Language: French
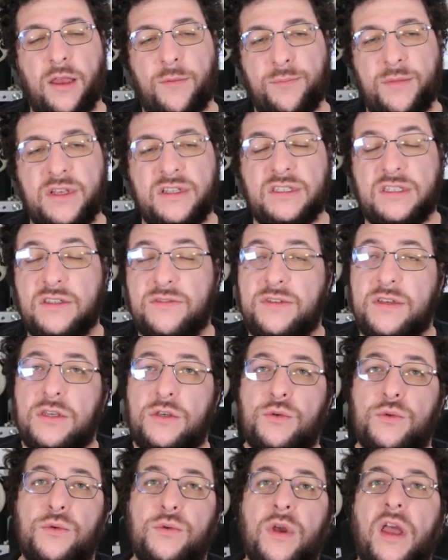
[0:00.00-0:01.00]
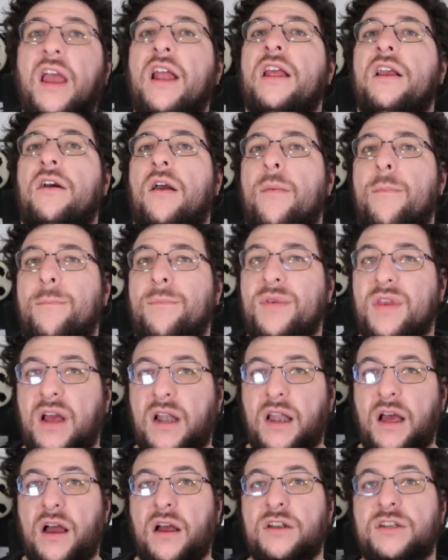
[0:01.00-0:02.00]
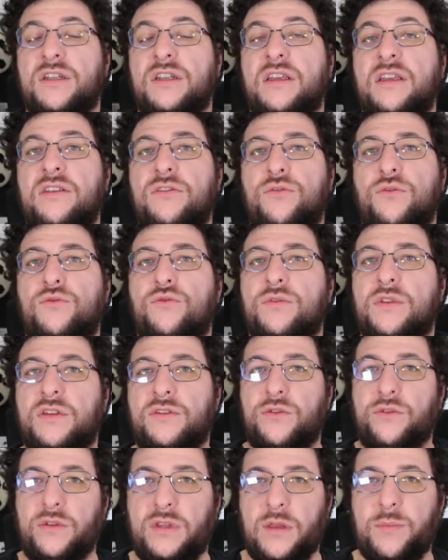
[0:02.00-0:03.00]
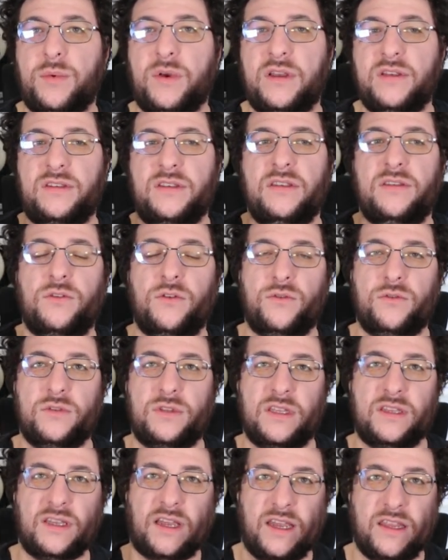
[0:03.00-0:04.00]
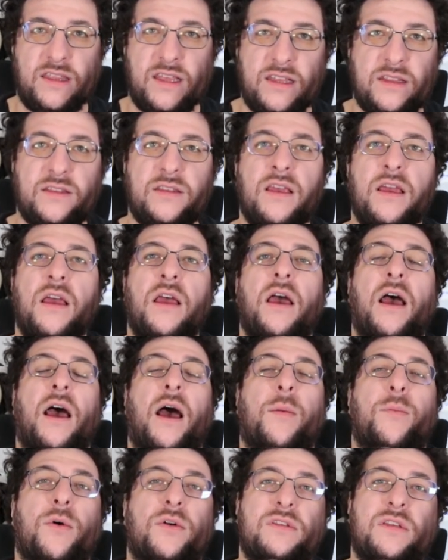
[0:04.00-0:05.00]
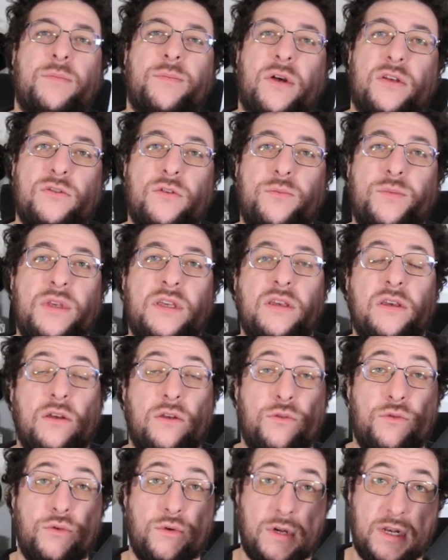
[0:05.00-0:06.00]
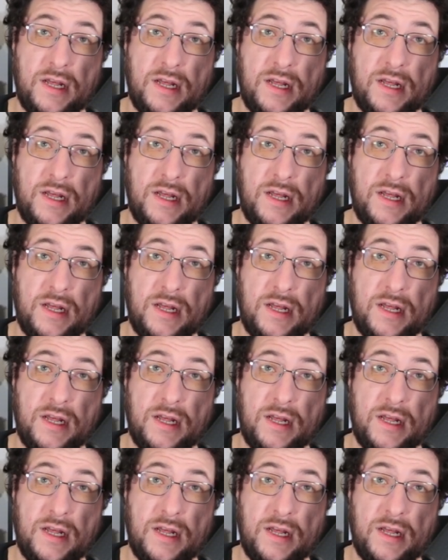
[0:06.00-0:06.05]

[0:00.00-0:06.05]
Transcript: mais ce qui fait qu'elle est quand même bien large et surtout on a ce côté précis, ce côté très net apporté par ce pic de